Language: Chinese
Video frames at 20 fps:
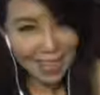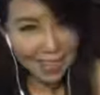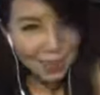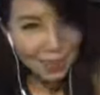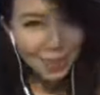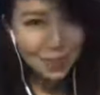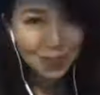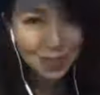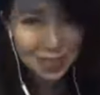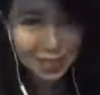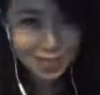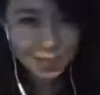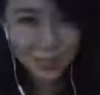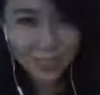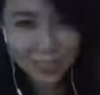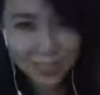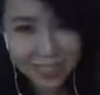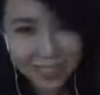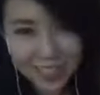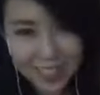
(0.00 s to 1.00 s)
还问我什么
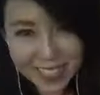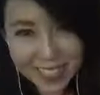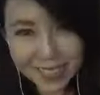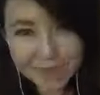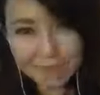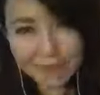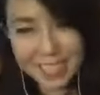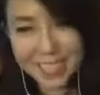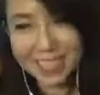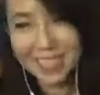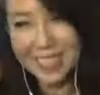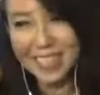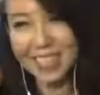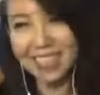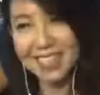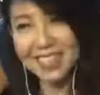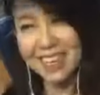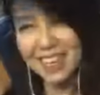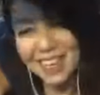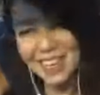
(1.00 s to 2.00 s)
时候去冰城。
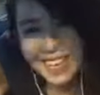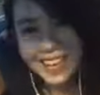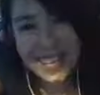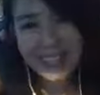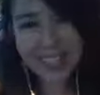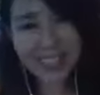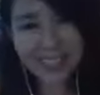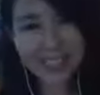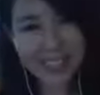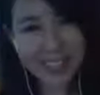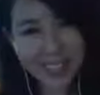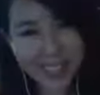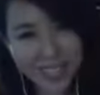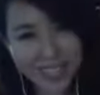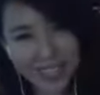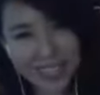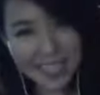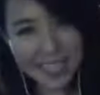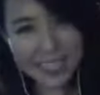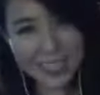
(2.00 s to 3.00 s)
早上
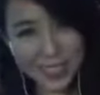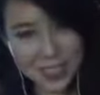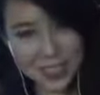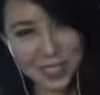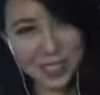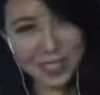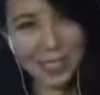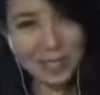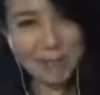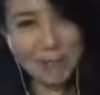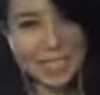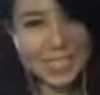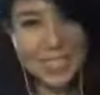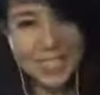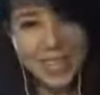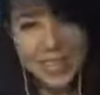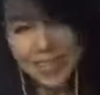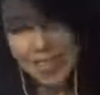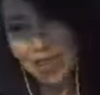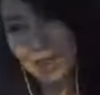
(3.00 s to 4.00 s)
一大早就去了冰城
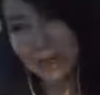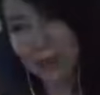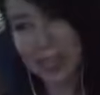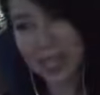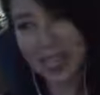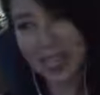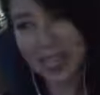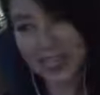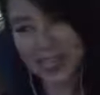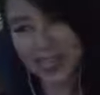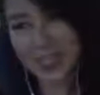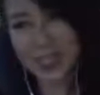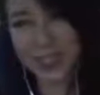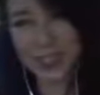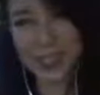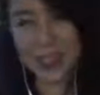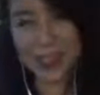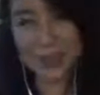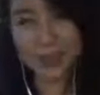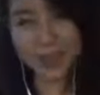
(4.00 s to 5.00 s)
哈，然后就
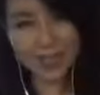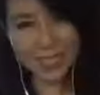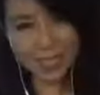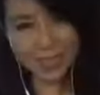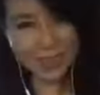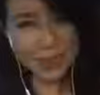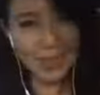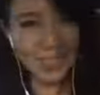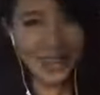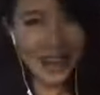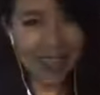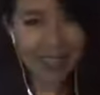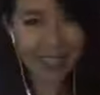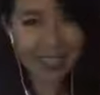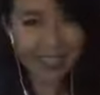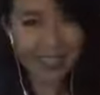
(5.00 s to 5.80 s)
从冰城回来。